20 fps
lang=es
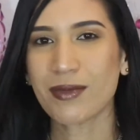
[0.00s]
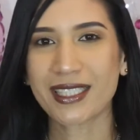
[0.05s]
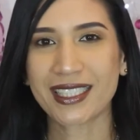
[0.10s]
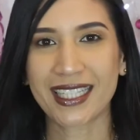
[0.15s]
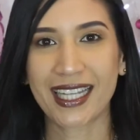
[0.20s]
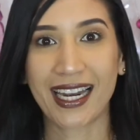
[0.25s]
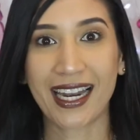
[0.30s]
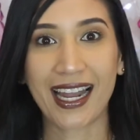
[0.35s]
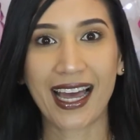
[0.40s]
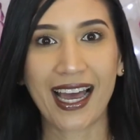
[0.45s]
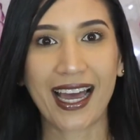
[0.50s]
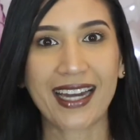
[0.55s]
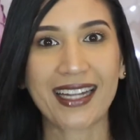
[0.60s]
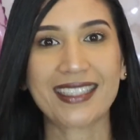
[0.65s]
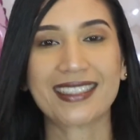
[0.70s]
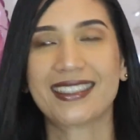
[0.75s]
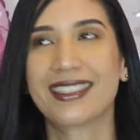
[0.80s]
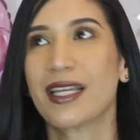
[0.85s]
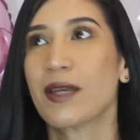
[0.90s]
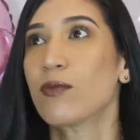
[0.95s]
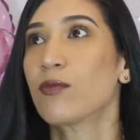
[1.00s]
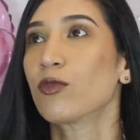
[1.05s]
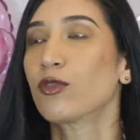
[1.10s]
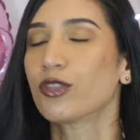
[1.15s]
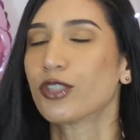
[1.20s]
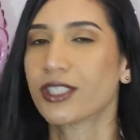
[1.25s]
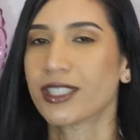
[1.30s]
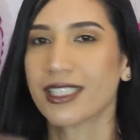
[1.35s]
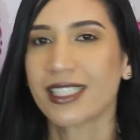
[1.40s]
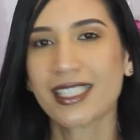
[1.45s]
micelares de
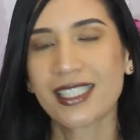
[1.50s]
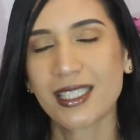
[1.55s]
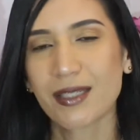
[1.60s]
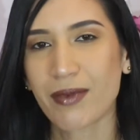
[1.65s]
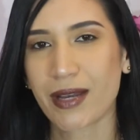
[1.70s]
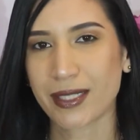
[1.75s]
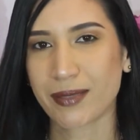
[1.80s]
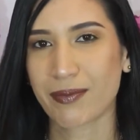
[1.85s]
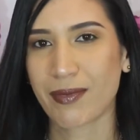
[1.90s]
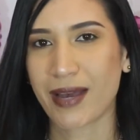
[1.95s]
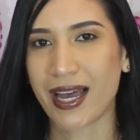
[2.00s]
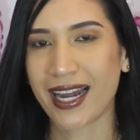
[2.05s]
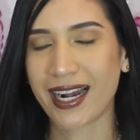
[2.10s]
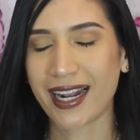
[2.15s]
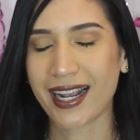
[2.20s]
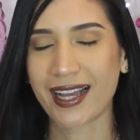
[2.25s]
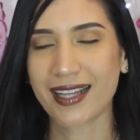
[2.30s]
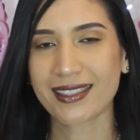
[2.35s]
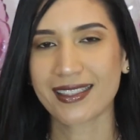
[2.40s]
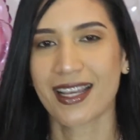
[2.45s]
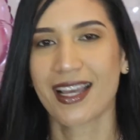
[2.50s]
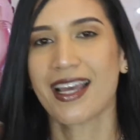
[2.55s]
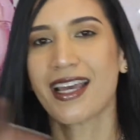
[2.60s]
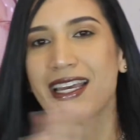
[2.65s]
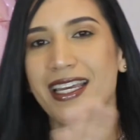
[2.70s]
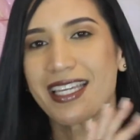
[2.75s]
muchísimas marcas